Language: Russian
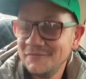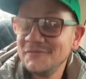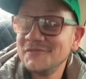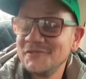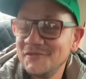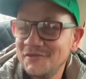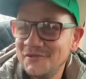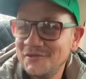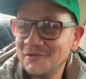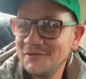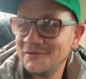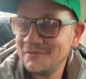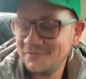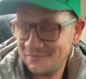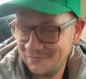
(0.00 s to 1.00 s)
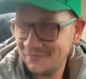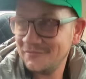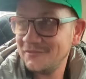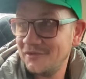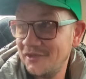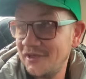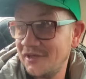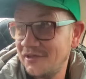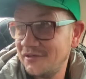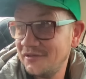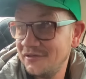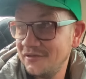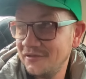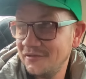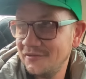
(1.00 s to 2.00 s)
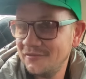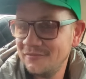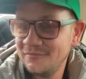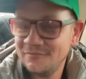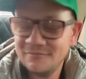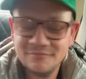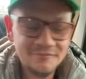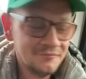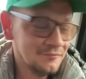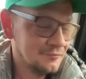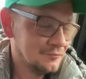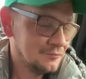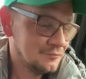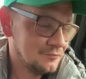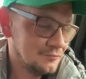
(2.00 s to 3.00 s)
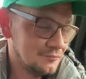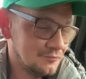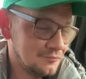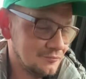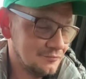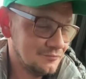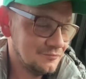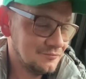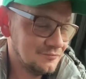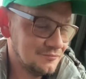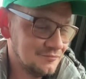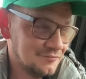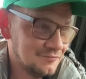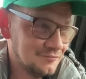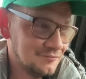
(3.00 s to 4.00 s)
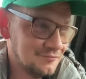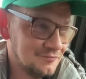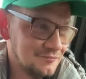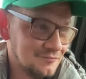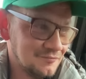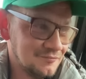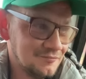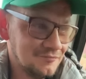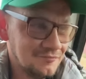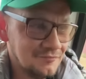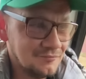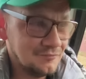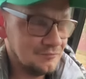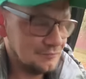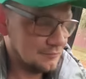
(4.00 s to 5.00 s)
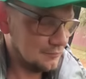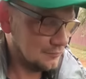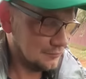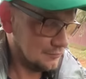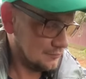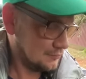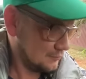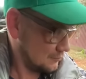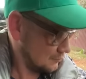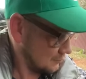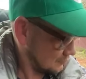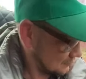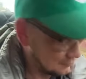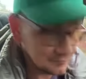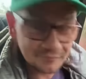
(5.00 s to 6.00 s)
Что, сигаретку дай? Да. Я знаю, ты не откажешься. Молоток, держи.